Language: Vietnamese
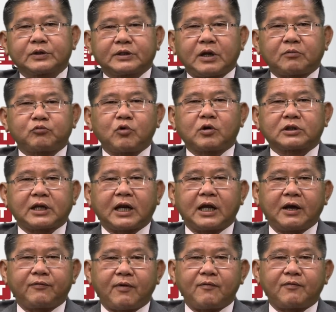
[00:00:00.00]
Trong cuộc trả
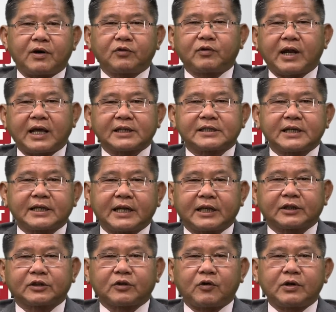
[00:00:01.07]
lời phỏng vấn của đài
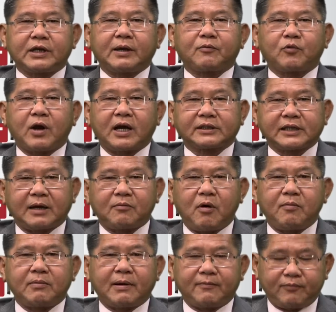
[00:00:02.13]
CNN tối ngày hôm qua dài
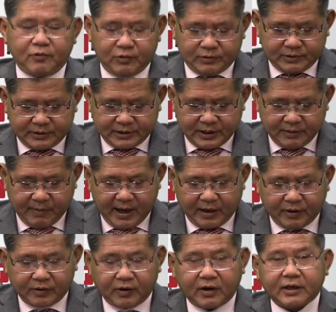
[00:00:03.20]
45 phút thì bà
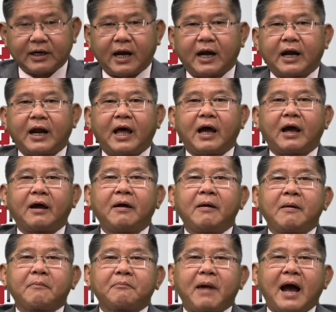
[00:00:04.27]
có nói rằng là
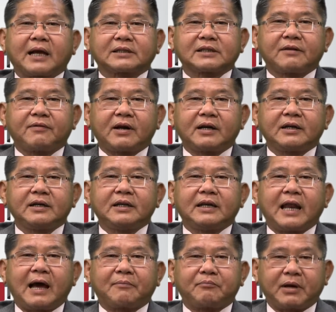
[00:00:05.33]
bà sẽ vẫn đi
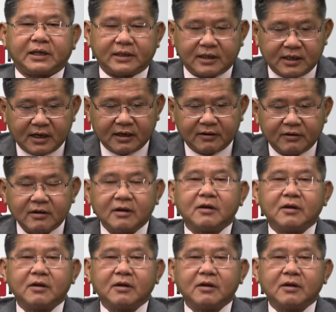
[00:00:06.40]
làm bình thường,